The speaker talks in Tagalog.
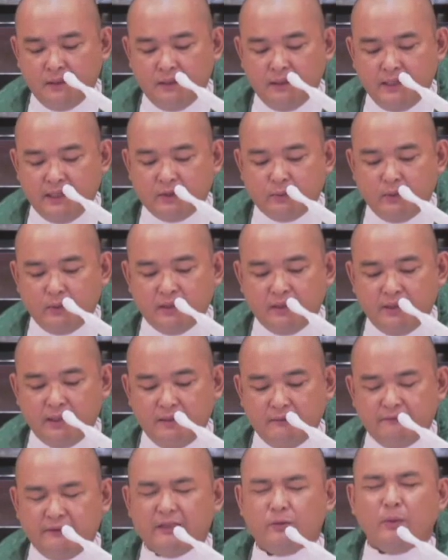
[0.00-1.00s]
It will
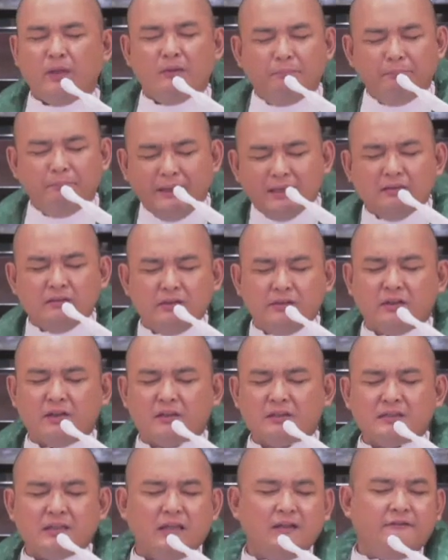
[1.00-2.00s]
give, it will build
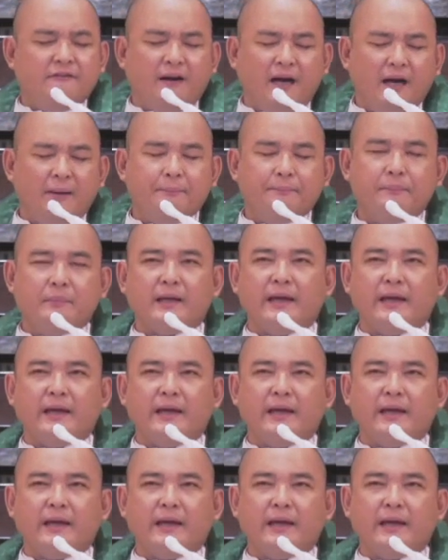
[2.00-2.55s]
yourself up.